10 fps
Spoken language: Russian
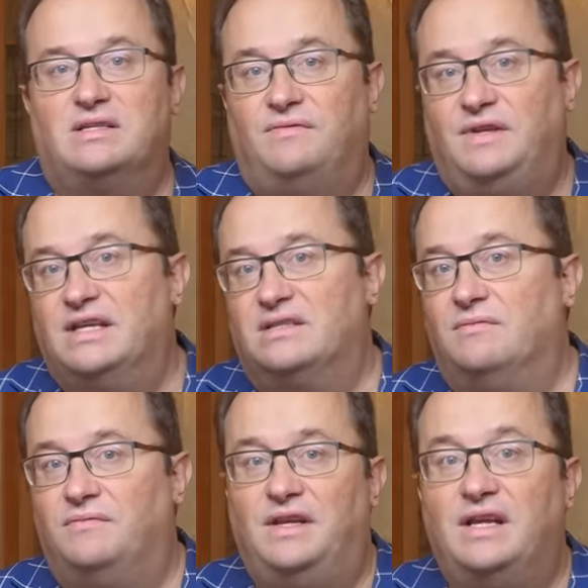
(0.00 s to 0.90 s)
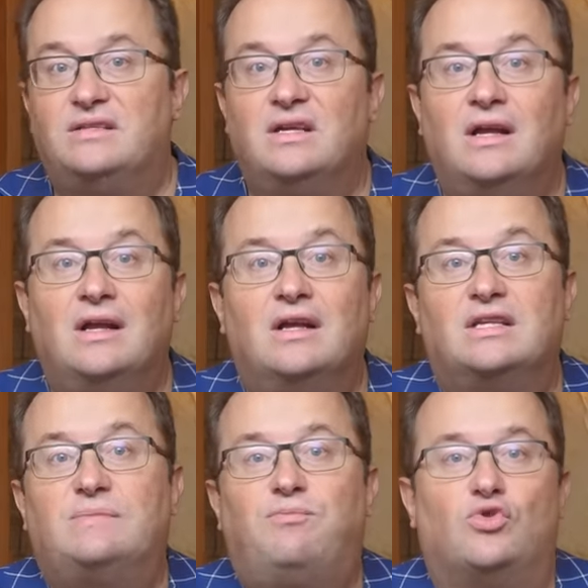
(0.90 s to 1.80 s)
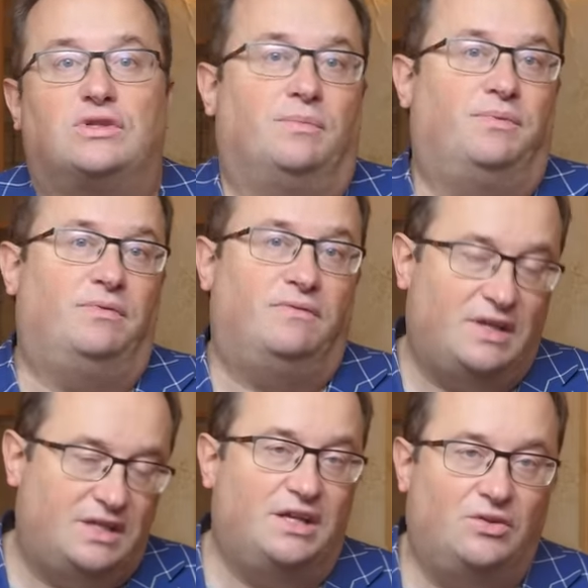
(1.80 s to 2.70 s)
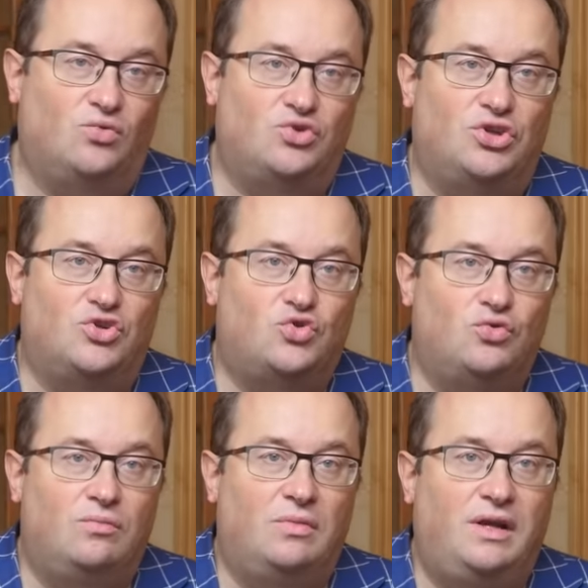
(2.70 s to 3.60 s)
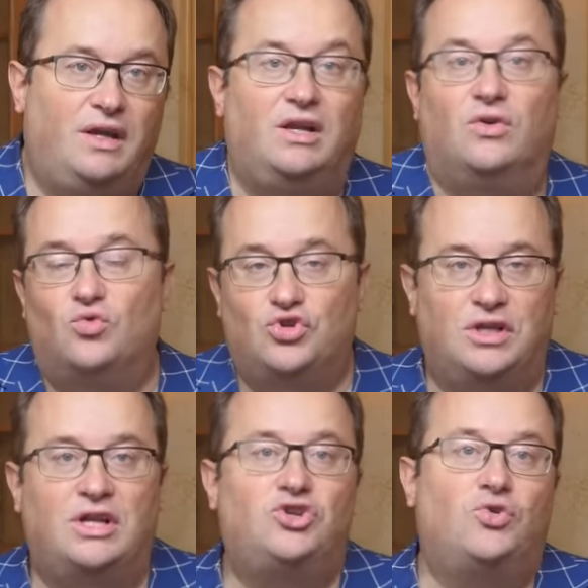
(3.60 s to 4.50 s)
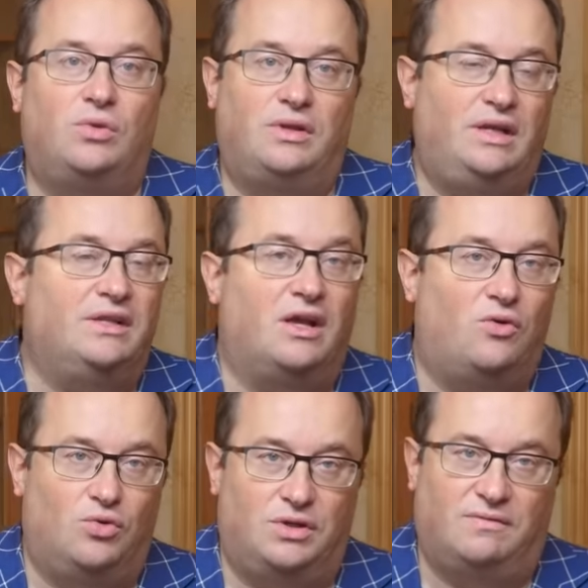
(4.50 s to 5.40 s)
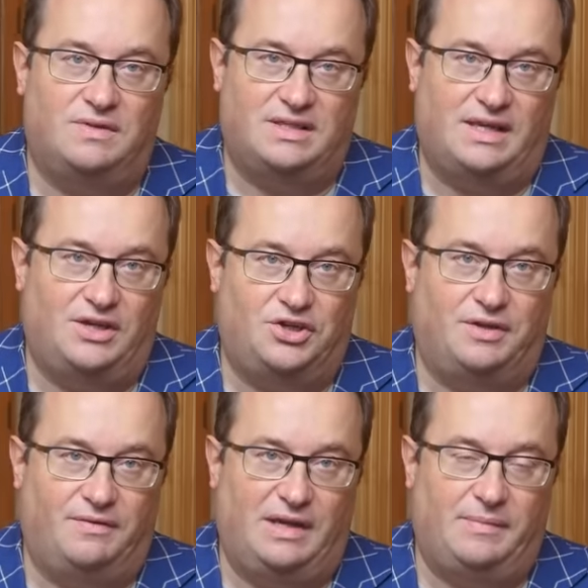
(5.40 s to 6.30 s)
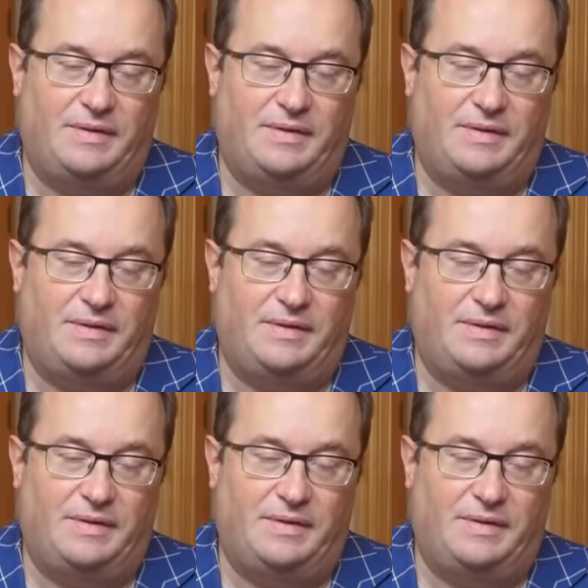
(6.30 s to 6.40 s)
с въездом в ЕС, способ вносить нужные суммы или уже нашел, или находит в настоящее время.